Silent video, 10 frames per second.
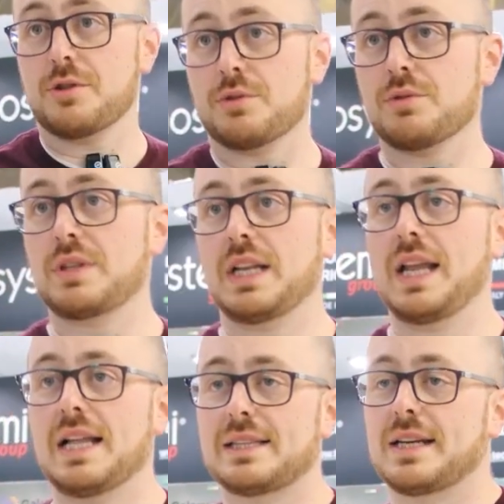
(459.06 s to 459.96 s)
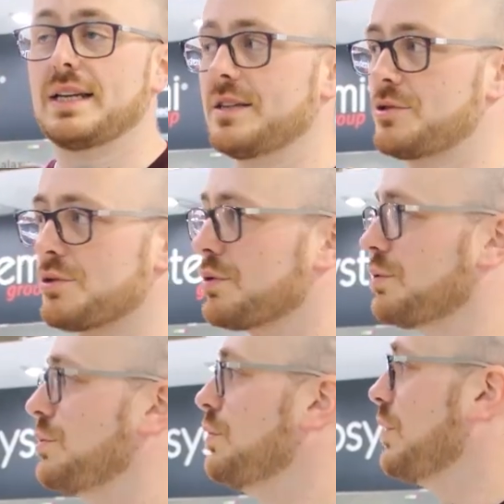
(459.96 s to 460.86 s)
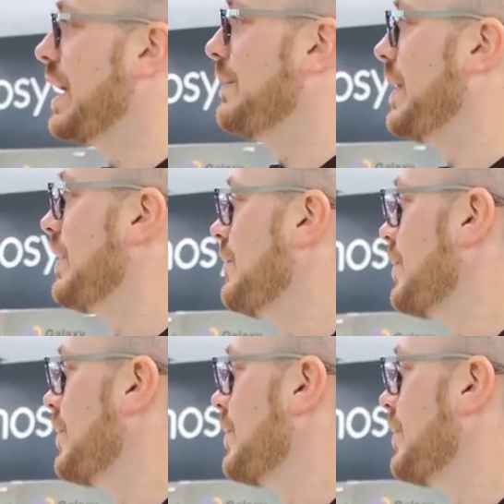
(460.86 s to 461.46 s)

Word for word: sono tutte le altre strutture per il